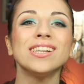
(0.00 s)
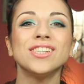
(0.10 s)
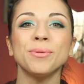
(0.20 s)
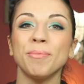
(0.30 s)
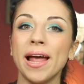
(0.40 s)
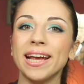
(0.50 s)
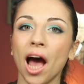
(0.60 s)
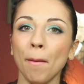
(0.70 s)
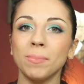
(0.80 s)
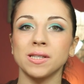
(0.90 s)
Oggi
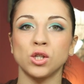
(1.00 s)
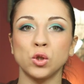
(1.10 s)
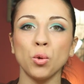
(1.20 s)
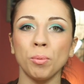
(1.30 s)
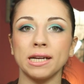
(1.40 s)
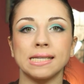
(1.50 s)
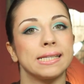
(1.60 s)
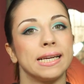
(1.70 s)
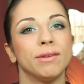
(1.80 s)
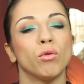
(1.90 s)
make up super
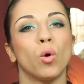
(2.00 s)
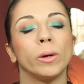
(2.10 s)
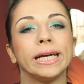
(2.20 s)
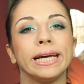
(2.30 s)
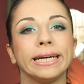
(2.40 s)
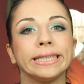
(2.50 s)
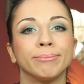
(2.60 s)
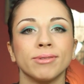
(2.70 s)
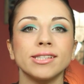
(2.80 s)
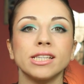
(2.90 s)
estivo,
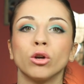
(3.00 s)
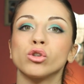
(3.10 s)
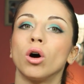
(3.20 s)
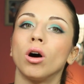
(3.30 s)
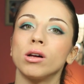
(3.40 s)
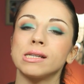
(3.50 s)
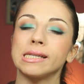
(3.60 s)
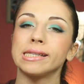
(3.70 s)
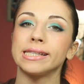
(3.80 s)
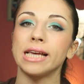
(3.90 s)
eh, sì lo so,
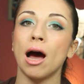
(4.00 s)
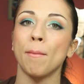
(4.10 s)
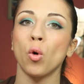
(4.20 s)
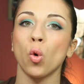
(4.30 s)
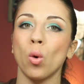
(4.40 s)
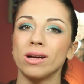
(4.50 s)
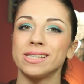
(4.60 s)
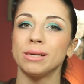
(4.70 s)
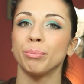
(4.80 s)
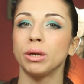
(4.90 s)
siamo
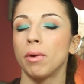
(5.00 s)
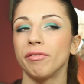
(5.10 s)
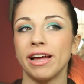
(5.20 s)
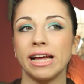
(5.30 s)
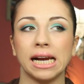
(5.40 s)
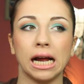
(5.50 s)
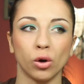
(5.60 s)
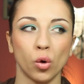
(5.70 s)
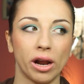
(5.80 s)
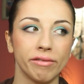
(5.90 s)
quasi in primavera,
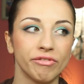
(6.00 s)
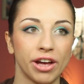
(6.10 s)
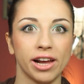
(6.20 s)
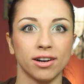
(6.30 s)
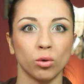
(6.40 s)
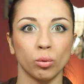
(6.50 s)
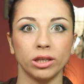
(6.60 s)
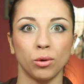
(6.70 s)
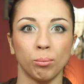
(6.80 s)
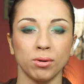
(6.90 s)
ancora inverno,
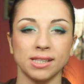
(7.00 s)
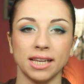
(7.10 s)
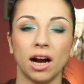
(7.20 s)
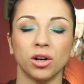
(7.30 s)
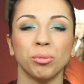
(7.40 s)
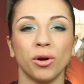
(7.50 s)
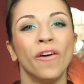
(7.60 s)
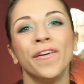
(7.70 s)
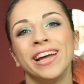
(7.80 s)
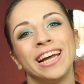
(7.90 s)
quindi è un po' strano
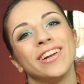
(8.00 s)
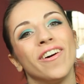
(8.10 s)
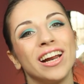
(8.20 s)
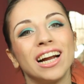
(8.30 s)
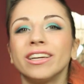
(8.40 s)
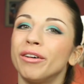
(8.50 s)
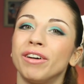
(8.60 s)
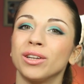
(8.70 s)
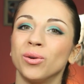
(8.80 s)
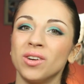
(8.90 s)
però. No, in realtà ho
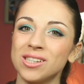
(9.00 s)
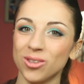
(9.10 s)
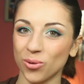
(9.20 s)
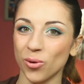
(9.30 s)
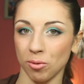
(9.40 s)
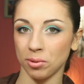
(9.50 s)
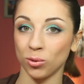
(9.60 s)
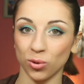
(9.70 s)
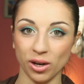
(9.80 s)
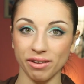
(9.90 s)
fatto questo trucco per
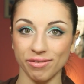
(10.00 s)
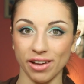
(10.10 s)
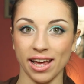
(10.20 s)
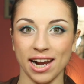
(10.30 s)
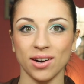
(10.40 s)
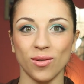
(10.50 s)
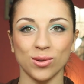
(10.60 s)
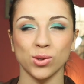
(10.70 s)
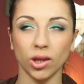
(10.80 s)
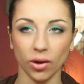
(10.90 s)
tutto
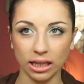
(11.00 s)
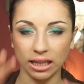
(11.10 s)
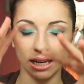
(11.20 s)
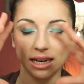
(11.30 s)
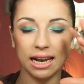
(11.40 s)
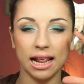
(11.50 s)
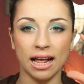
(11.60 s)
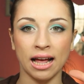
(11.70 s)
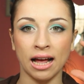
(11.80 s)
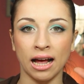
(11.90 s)
l'inverno sui toni
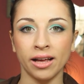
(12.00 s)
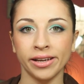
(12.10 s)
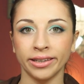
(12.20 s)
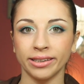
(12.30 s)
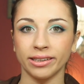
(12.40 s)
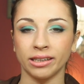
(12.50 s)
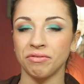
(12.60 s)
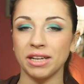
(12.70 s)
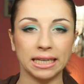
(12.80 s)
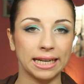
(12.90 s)
della eh,
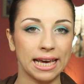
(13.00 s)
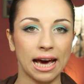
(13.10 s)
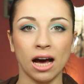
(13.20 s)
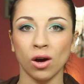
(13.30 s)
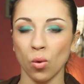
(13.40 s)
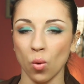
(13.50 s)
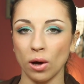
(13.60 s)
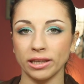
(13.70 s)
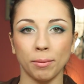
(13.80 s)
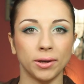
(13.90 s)
verde
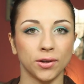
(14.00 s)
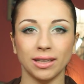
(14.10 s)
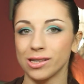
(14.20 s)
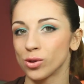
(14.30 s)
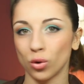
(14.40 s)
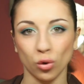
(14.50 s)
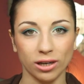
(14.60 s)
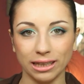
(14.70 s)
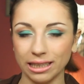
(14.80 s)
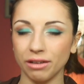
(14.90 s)
acqua, chiamato adesso
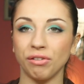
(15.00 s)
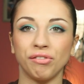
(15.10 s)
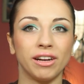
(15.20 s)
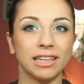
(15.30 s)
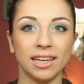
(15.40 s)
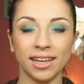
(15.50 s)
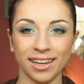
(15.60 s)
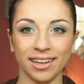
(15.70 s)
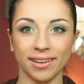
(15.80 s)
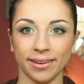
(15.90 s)
color Tiffany,
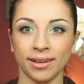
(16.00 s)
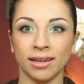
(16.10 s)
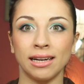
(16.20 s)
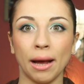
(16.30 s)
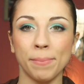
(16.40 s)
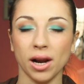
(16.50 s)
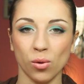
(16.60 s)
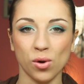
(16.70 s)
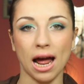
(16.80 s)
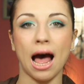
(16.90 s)
eh, labbra
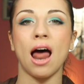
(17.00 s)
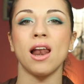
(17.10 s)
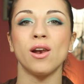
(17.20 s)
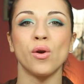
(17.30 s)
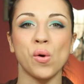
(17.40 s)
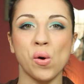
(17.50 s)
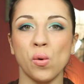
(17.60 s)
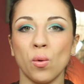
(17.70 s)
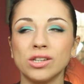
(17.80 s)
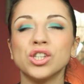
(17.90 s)

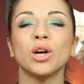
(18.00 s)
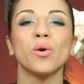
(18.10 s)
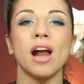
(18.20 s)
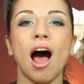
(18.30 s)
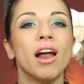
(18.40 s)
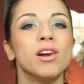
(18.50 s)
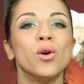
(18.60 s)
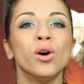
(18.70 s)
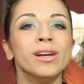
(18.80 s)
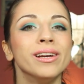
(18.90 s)
corallo, guance
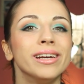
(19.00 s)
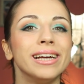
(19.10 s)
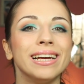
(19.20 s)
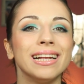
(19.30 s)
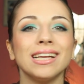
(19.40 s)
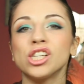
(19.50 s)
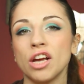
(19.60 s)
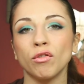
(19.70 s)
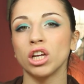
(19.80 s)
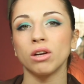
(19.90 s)
corallo, e
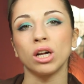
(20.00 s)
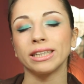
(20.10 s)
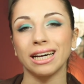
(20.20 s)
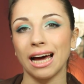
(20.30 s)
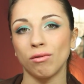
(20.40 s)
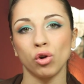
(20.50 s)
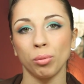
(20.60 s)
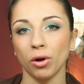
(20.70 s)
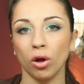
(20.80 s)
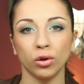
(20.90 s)
dicevo ogni volta
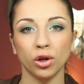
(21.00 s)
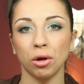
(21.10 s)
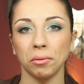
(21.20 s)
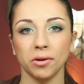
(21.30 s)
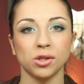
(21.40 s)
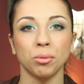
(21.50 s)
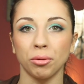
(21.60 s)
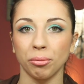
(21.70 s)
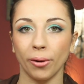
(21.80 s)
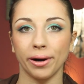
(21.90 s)
cavolo però non glielo posso
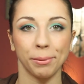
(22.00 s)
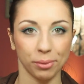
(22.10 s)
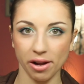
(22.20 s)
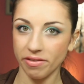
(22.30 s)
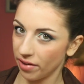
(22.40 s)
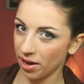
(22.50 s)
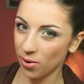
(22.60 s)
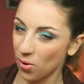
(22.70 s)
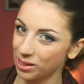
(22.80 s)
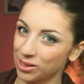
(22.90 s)
proporre in pieno
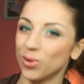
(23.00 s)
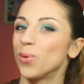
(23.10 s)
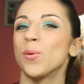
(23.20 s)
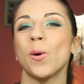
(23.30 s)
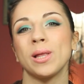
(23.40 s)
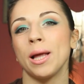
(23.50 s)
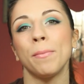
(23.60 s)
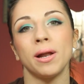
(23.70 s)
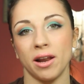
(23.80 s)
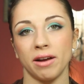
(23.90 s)
inverno questo trucco quindi
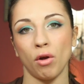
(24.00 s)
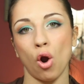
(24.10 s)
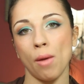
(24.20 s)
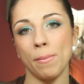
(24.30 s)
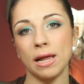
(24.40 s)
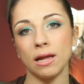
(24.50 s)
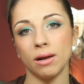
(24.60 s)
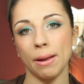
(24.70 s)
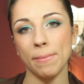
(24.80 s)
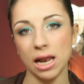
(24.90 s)
appena arrivano le, be
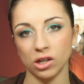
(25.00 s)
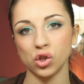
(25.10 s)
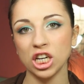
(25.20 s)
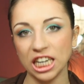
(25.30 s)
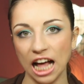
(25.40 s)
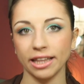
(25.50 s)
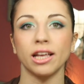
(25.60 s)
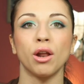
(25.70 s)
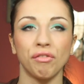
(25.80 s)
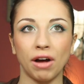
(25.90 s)
le belle giornate
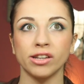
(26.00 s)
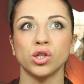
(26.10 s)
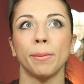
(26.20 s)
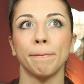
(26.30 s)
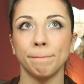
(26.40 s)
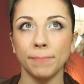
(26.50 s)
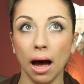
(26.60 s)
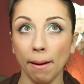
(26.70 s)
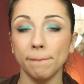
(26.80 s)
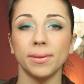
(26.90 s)
io lo faccio e
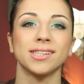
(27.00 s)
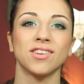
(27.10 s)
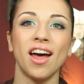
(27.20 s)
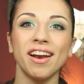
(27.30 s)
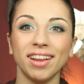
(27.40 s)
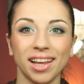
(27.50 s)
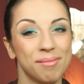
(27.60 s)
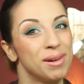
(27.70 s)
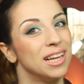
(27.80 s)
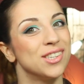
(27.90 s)
pam sono arrivate
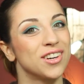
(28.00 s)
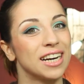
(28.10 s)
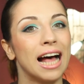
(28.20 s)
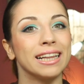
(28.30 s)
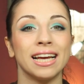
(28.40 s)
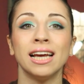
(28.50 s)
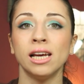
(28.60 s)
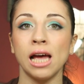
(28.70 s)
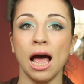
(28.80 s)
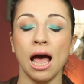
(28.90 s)
le belle giornate
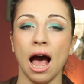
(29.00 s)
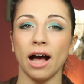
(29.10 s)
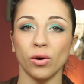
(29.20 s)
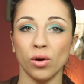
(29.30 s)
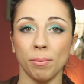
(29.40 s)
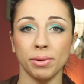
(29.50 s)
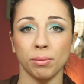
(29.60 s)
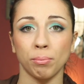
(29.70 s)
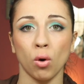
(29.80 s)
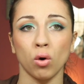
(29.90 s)
ancora
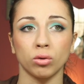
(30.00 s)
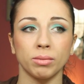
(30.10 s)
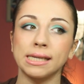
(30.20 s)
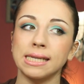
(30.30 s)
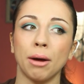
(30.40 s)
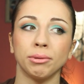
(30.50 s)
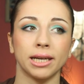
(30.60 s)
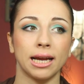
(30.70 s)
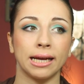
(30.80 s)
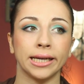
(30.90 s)
per poco mi sa
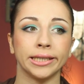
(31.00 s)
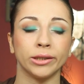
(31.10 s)
perché